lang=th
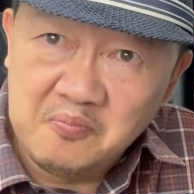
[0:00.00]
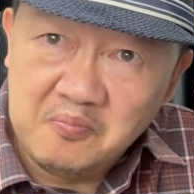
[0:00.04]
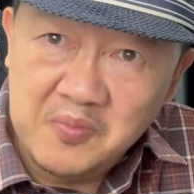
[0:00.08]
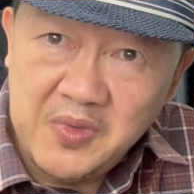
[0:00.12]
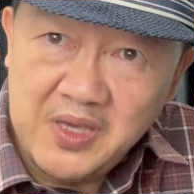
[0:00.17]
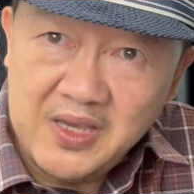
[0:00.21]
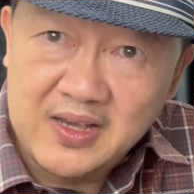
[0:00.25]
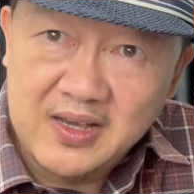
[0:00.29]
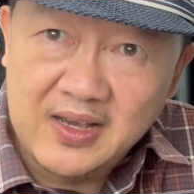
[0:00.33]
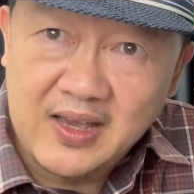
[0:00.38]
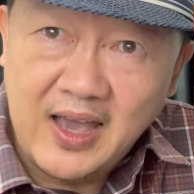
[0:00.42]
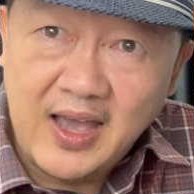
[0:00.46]
มี
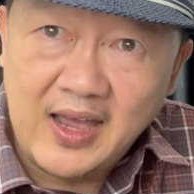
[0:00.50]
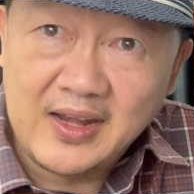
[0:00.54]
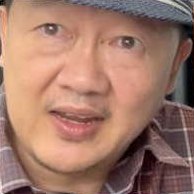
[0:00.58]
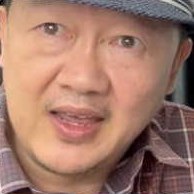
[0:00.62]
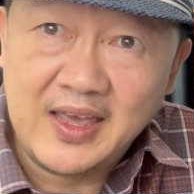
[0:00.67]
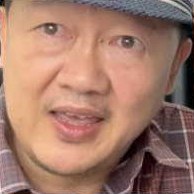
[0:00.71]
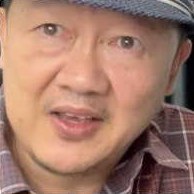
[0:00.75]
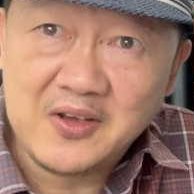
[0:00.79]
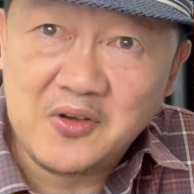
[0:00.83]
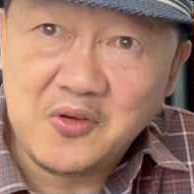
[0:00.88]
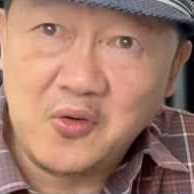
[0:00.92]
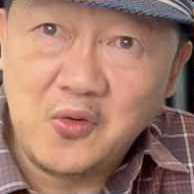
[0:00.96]
การ
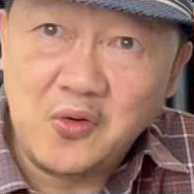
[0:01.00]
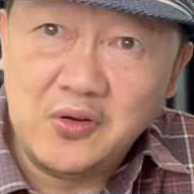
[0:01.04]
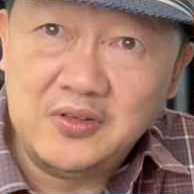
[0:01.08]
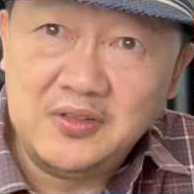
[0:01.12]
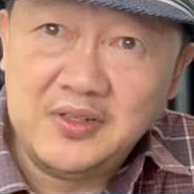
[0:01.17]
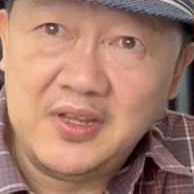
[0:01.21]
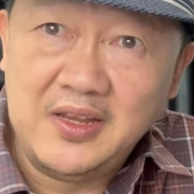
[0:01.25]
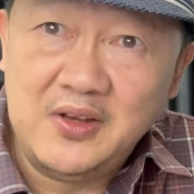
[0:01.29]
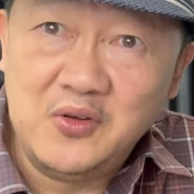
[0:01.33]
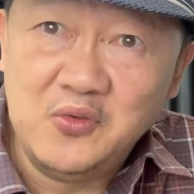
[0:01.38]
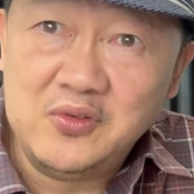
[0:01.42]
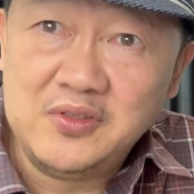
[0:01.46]
ให้คน
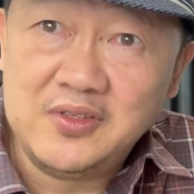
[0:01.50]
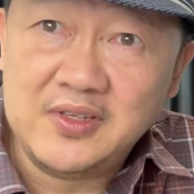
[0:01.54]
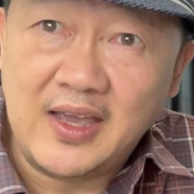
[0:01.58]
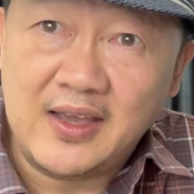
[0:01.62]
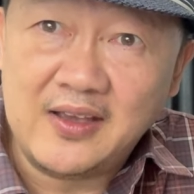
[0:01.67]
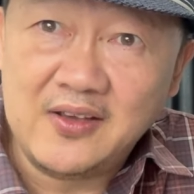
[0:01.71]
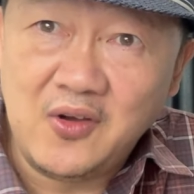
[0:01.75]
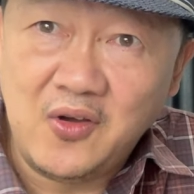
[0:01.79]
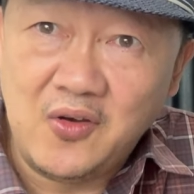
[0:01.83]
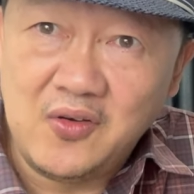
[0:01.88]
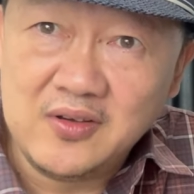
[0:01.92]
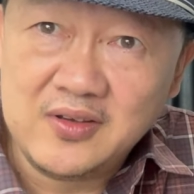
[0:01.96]
ที่รู้จัก
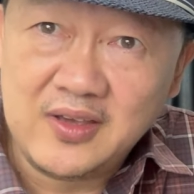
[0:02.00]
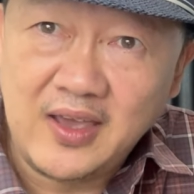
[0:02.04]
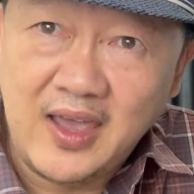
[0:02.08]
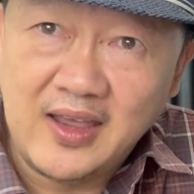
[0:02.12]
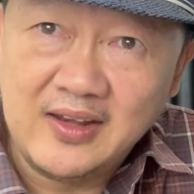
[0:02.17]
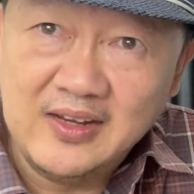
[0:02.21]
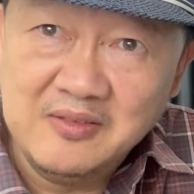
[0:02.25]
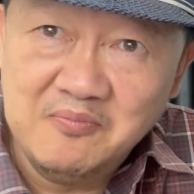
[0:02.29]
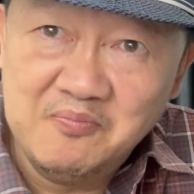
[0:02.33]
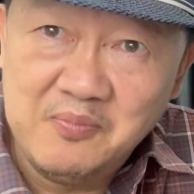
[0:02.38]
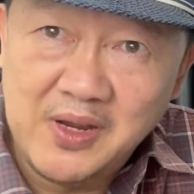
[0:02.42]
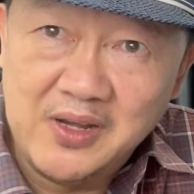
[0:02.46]
ของแกห
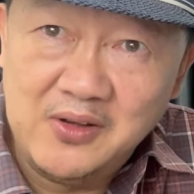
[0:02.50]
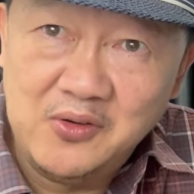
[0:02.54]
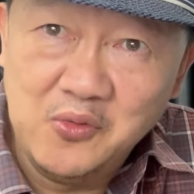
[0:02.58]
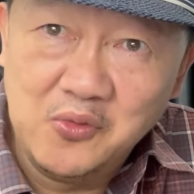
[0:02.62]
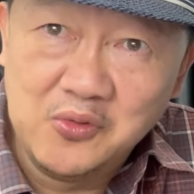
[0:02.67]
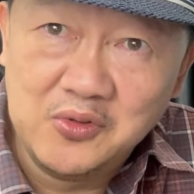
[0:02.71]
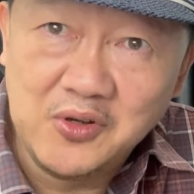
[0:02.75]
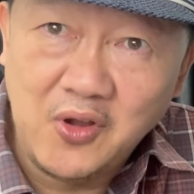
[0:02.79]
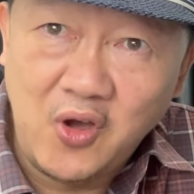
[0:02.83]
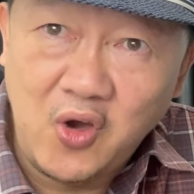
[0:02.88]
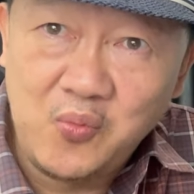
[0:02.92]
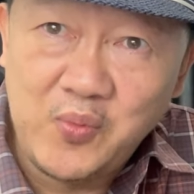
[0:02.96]
รือเป็นลูก
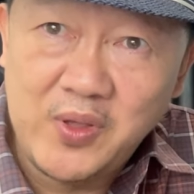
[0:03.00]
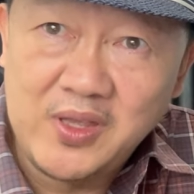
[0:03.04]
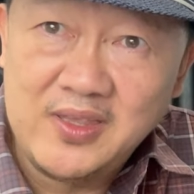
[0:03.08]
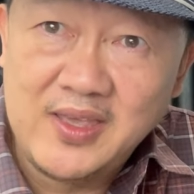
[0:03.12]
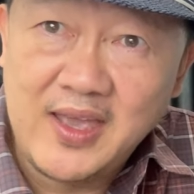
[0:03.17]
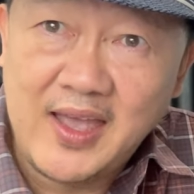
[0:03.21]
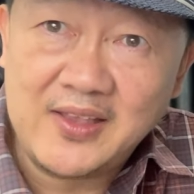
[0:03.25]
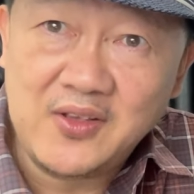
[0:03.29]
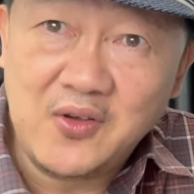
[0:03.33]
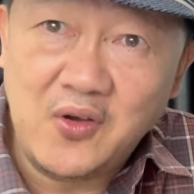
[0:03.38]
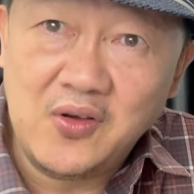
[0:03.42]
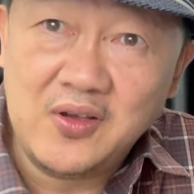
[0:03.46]
น้องเป็น
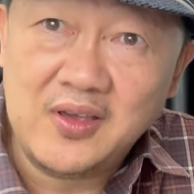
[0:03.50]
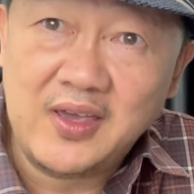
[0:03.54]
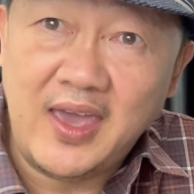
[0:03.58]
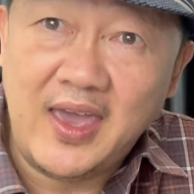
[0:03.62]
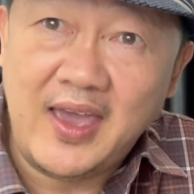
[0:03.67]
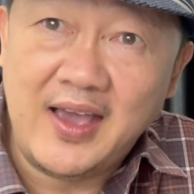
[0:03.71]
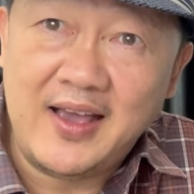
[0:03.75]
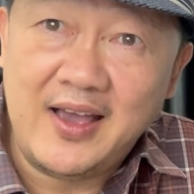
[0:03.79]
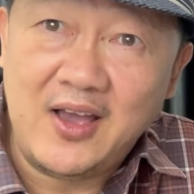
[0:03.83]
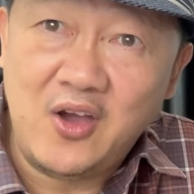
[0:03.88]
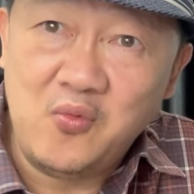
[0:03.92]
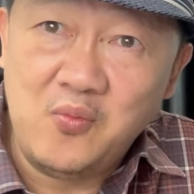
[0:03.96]
ญาติของแก
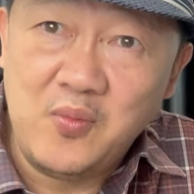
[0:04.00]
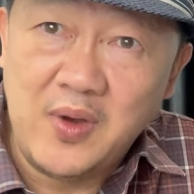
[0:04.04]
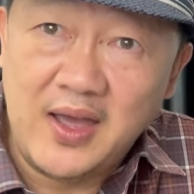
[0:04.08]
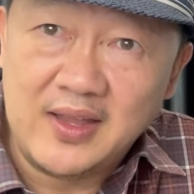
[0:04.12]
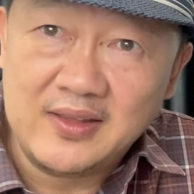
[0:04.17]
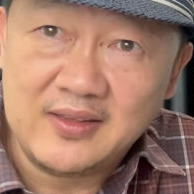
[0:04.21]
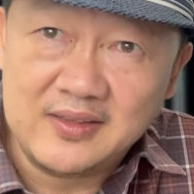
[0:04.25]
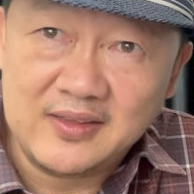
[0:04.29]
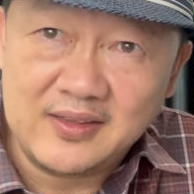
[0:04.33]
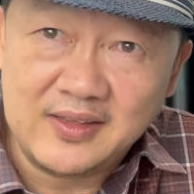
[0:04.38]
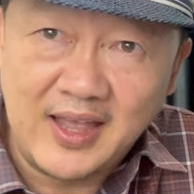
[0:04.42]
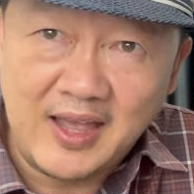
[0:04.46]
เข้ามา
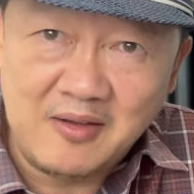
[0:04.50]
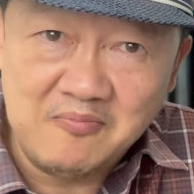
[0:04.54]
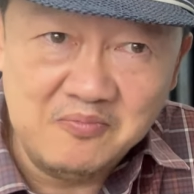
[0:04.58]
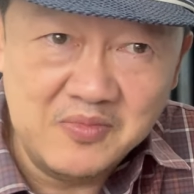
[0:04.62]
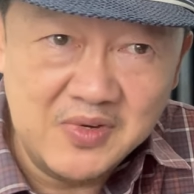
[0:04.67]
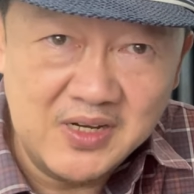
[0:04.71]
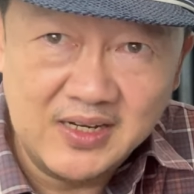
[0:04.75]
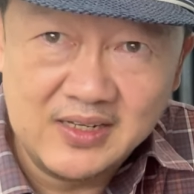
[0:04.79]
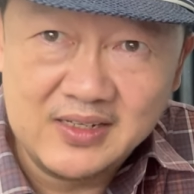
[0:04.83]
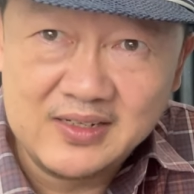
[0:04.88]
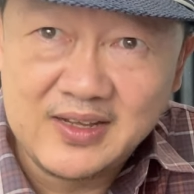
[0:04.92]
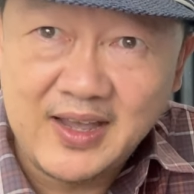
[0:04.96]
ทำเห
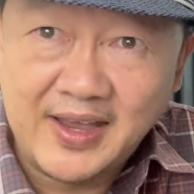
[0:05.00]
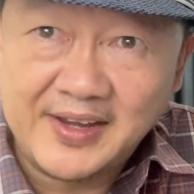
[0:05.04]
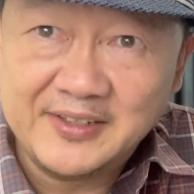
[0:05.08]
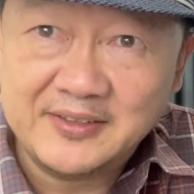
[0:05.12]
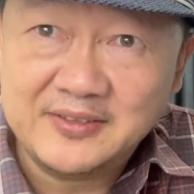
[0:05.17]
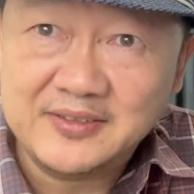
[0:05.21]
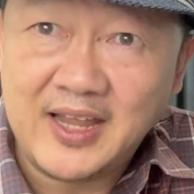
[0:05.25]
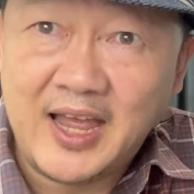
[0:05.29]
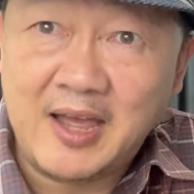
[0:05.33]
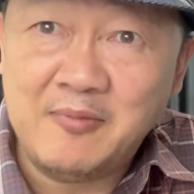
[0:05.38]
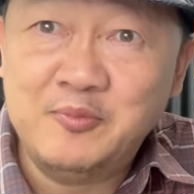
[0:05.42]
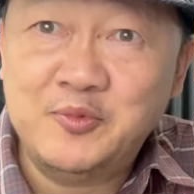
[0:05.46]
มือนกัน
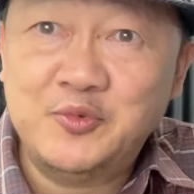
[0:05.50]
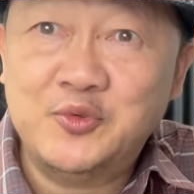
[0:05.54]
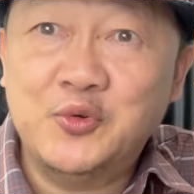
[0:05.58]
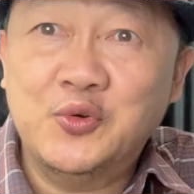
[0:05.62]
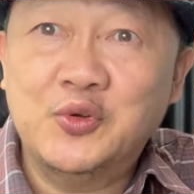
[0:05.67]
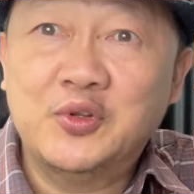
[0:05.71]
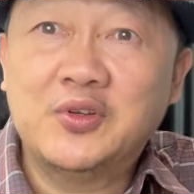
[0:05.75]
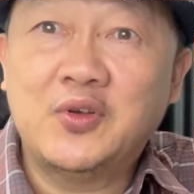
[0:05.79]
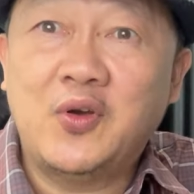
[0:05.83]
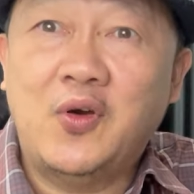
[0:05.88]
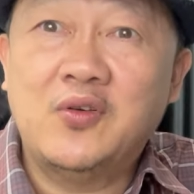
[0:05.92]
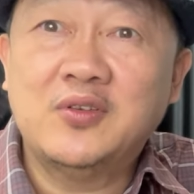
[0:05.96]
ตามสูต
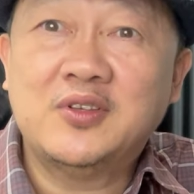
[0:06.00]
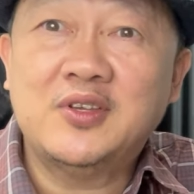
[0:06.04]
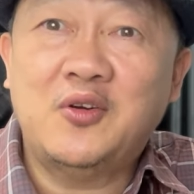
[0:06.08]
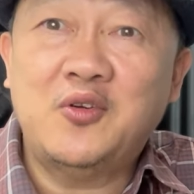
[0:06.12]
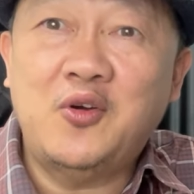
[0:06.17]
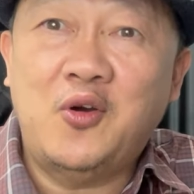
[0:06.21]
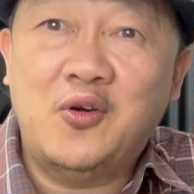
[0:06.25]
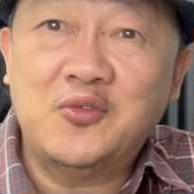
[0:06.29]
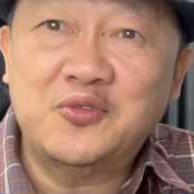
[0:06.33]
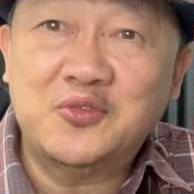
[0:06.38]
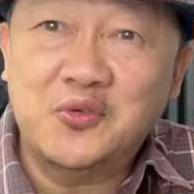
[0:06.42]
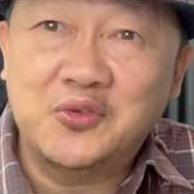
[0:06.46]
รของเจ้าข
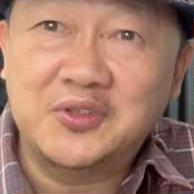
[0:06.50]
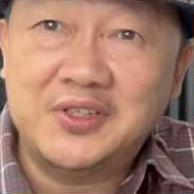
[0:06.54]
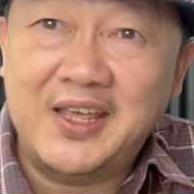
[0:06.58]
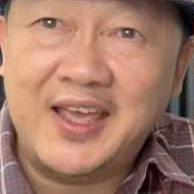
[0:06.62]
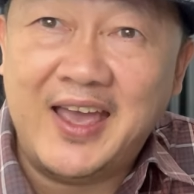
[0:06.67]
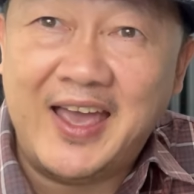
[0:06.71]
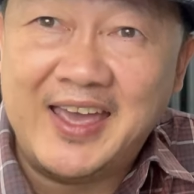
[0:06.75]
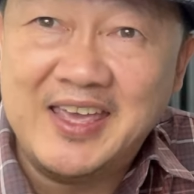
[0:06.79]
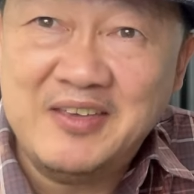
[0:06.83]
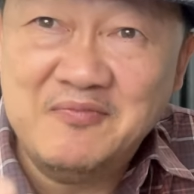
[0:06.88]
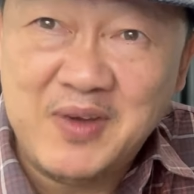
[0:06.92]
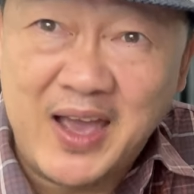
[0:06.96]
องสูตรที่
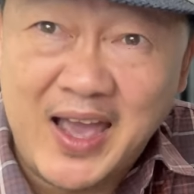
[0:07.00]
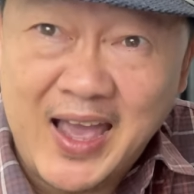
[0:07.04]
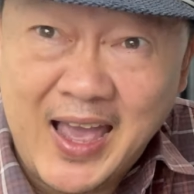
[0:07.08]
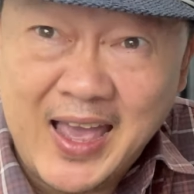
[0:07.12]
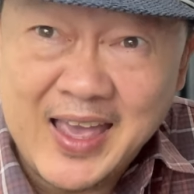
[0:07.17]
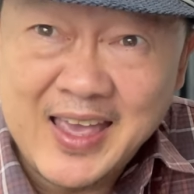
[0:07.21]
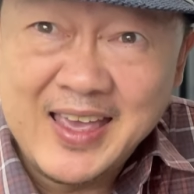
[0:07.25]
ให้มา